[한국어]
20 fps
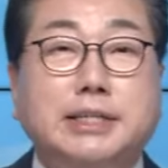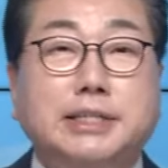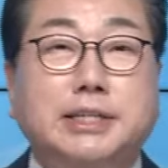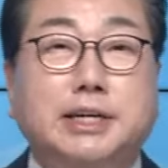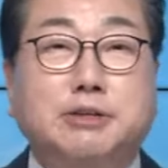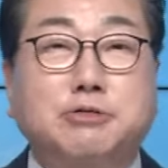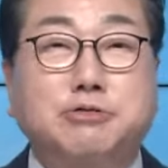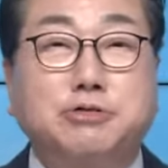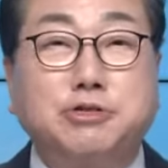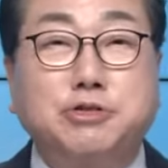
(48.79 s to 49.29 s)

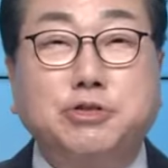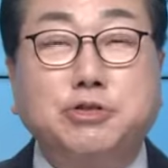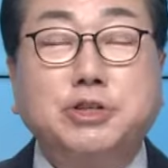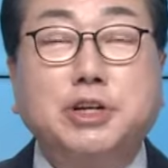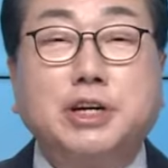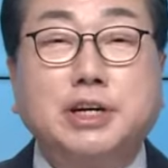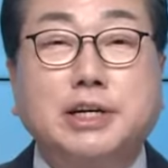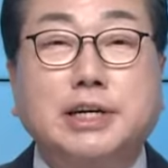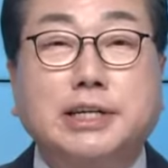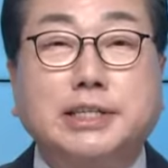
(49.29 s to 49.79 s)
자,
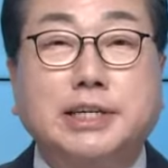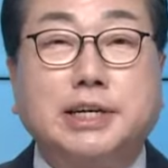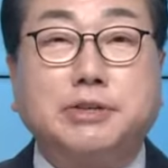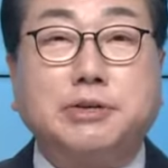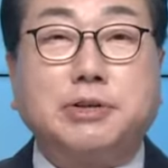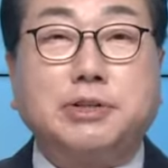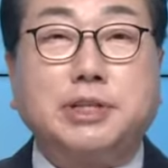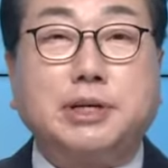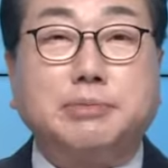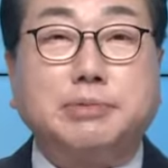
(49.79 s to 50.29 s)
균열 을 가져야
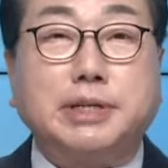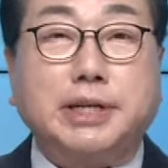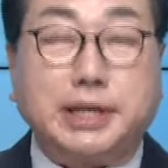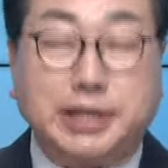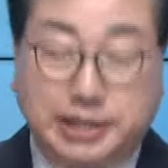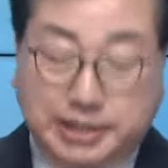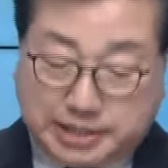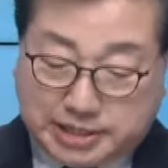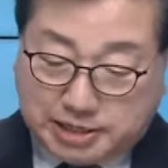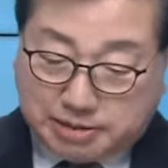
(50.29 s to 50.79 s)
되기
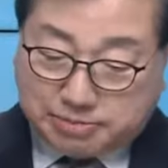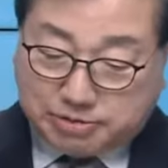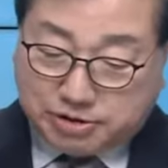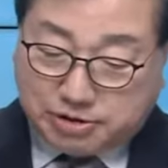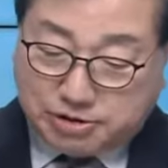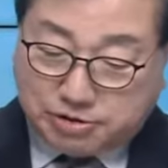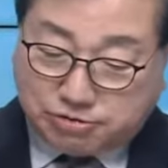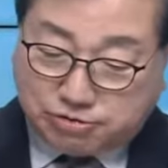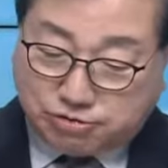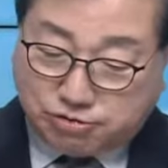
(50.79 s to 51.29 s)
때문에
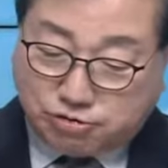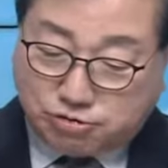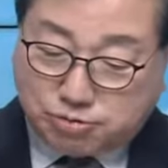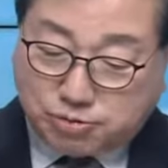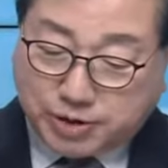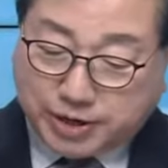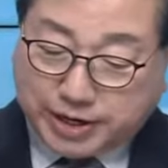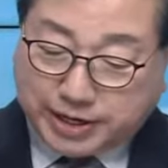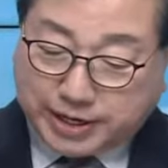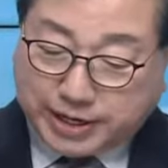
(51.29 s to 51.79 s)
질문을 두
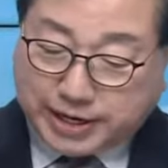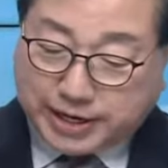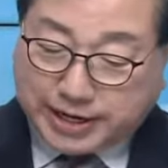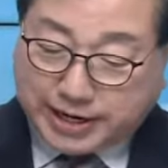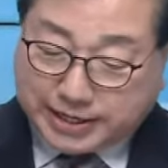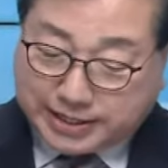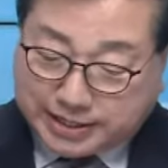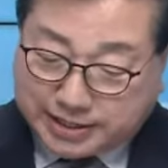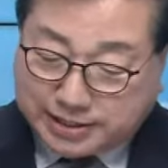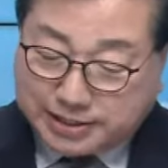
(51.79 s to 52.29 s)
후보에게
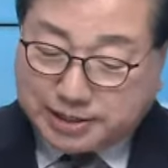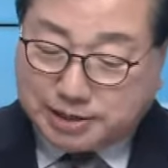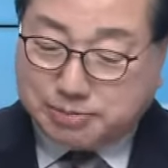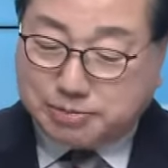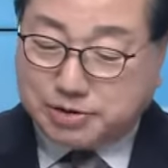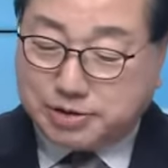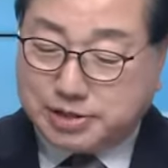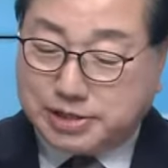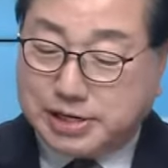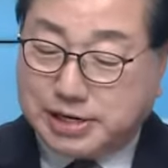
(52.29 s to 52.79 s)
같은
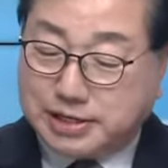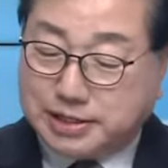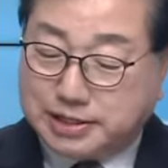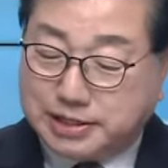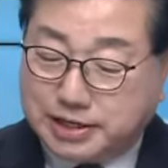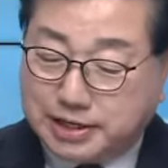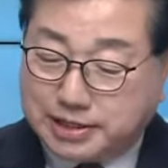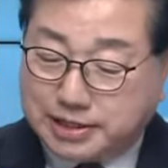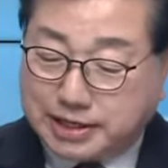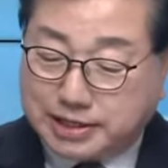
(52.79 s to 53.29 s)
질문을
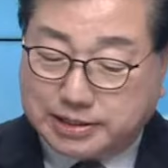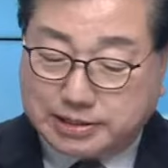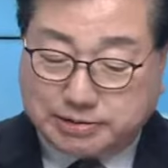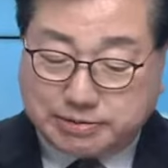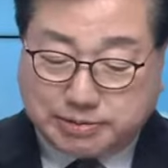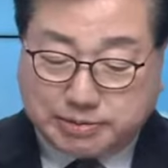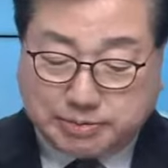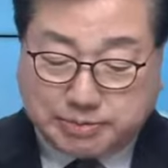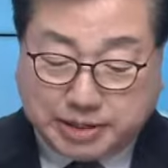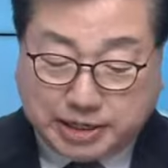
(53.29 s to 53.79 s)
드린다는
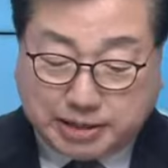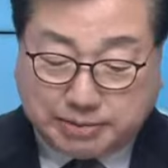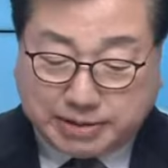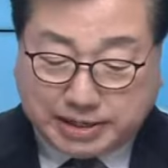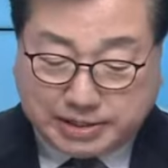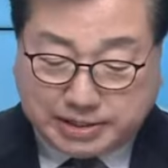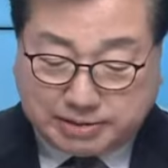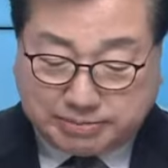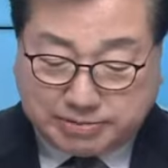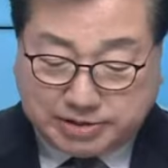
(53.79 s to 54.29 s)
점을 미리
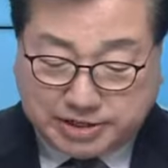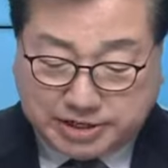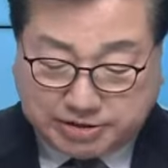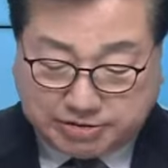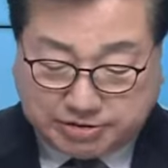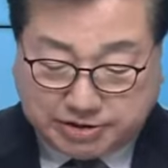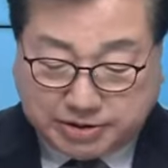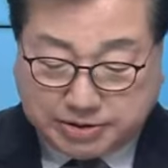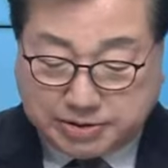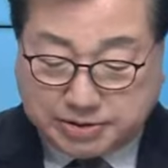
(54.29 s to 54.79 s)

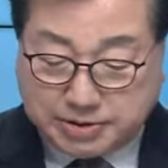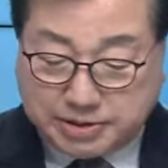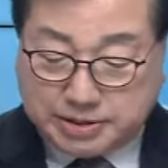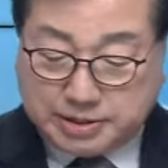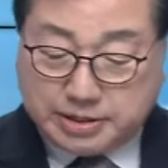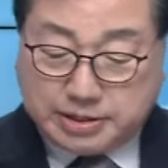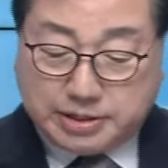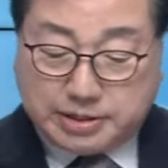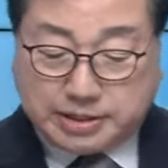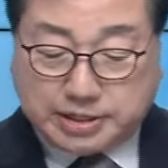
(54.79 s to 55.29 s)
말씀드리고요.
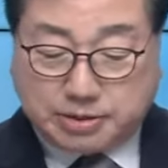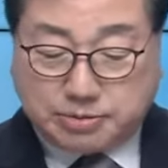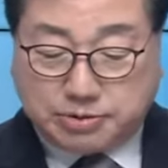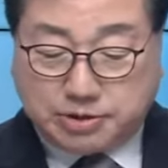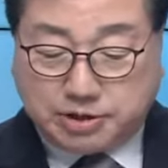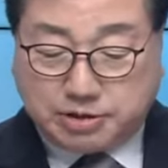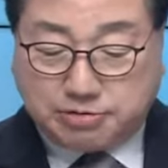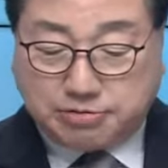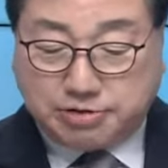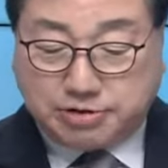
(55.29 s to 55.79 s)
자,
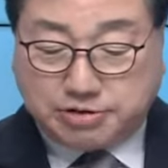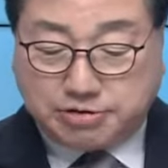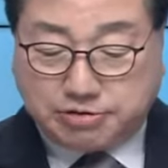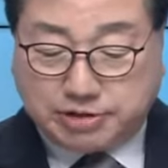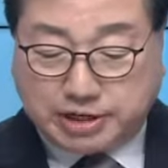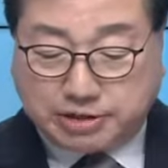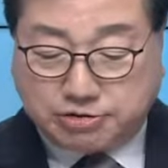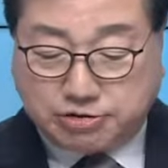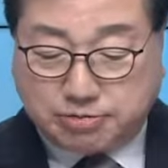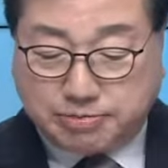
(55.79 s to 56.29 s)
오늘은
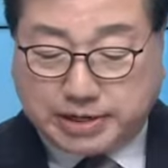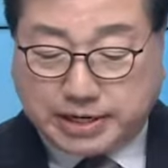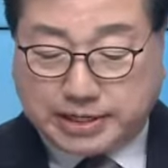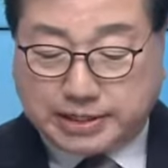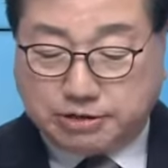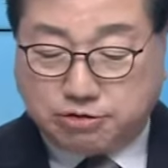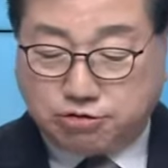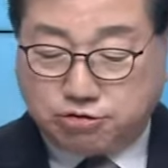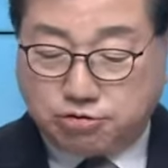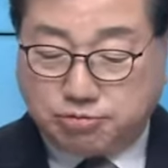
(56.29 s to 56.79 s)
울주군에
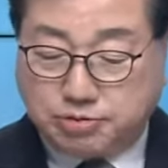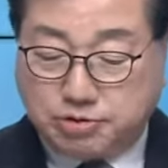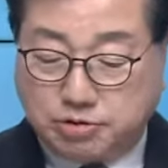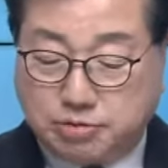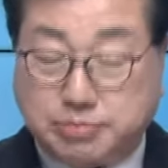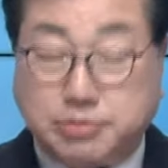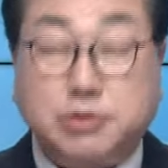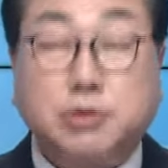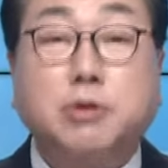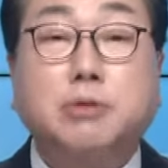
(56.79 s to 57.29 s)
출마한 두 분
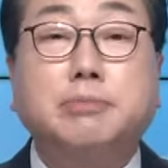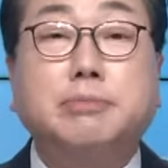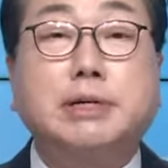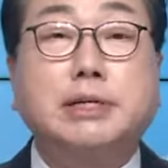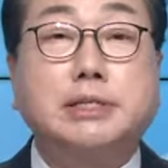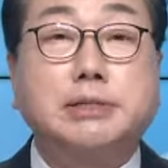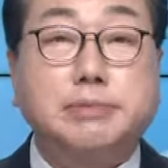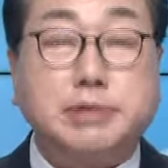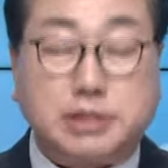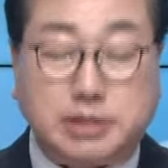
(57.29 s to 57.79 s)
후보
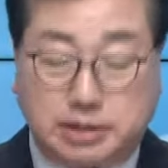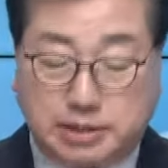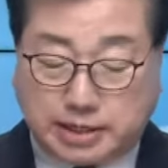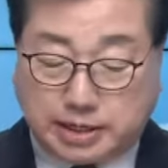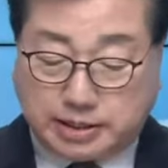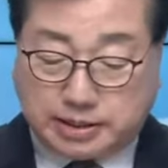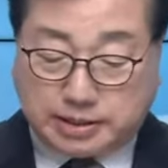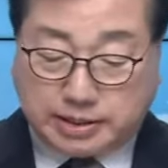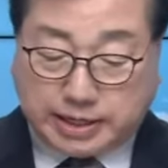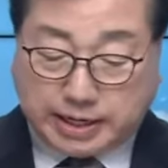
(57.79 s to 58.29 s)
말씀을
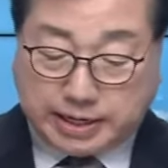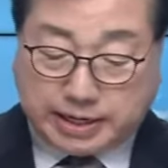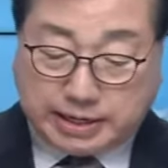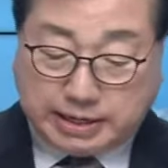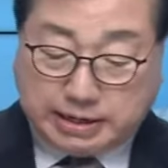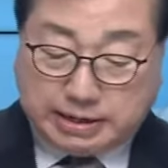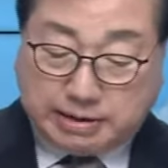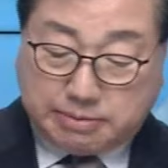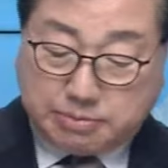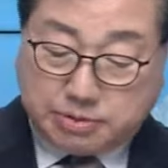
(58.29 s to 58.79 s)
듣겠는데
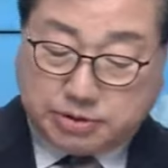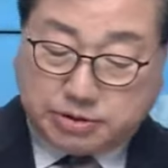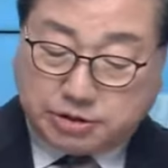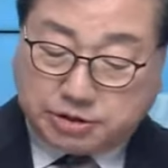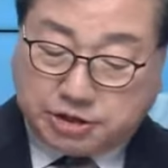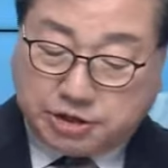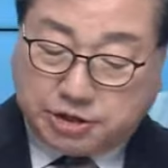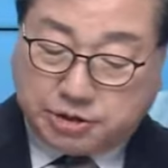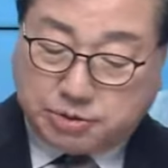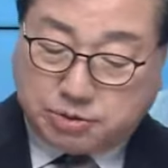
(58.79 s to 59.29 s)

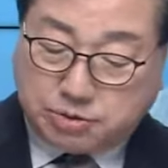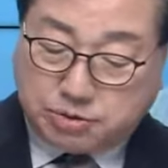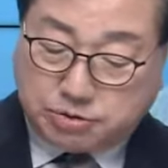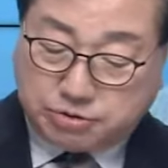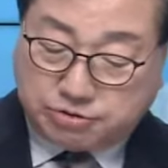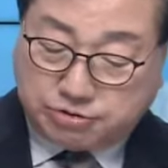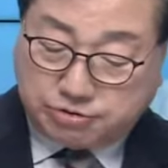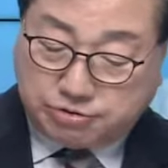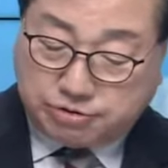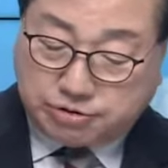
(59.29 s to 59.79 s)
먼저 기호
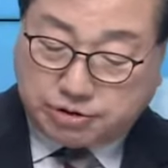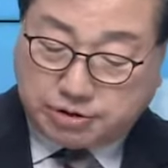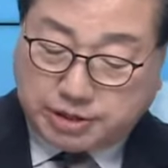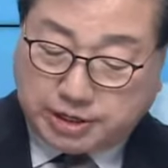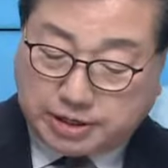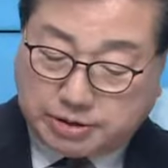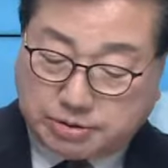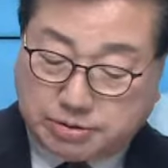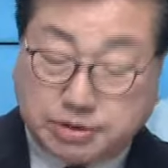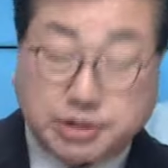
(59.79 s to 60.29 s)

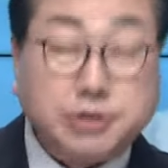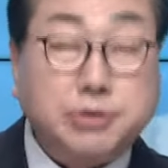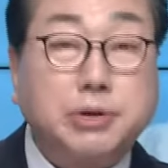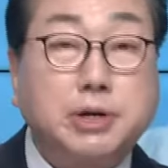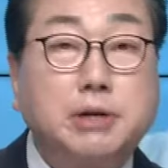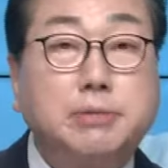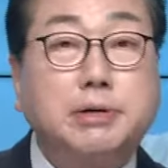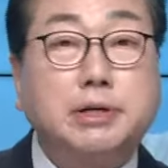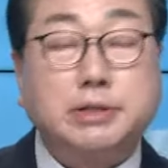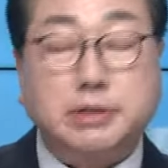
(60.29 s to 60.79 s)
순서대로 기호
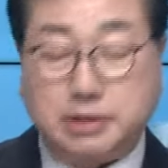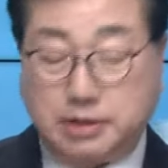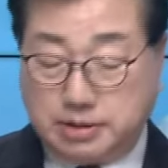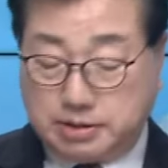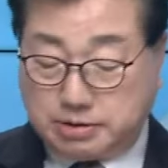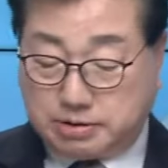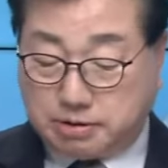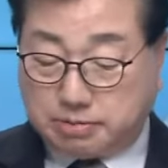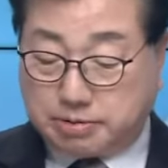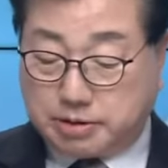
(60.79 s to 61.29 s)
1번
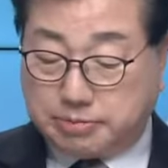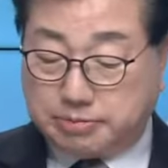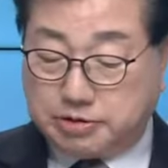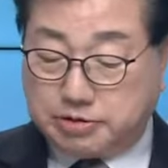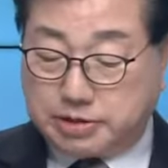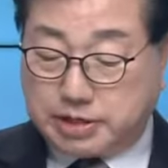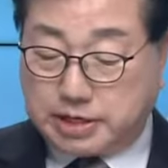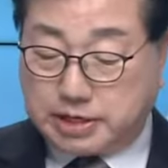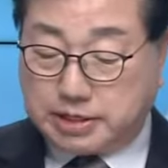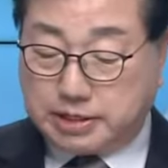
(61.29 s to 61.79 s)

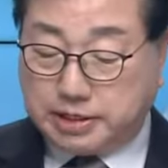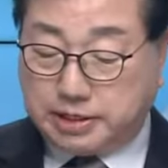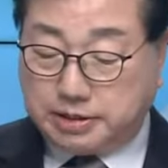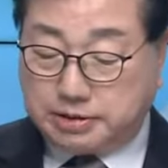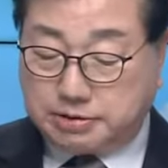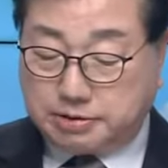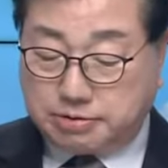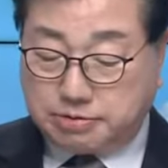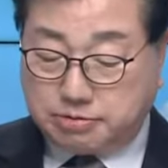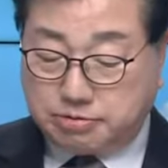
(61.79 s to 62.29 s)
더불어민주당
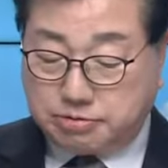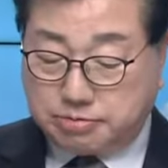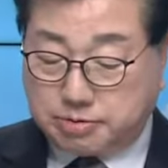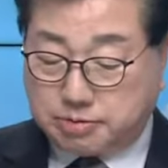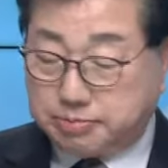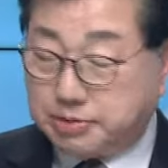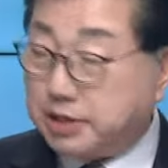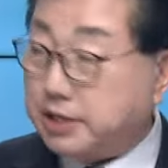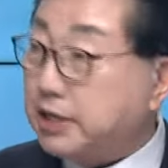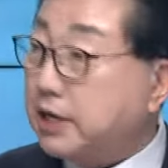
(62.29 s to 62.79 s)
이선우
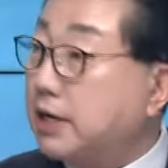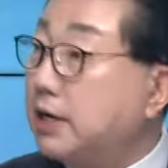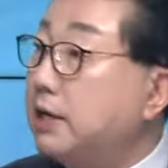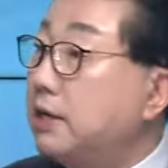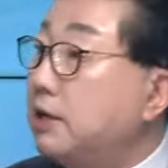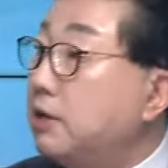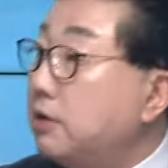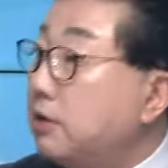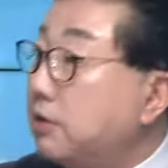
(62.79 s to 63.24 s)
후보입니다.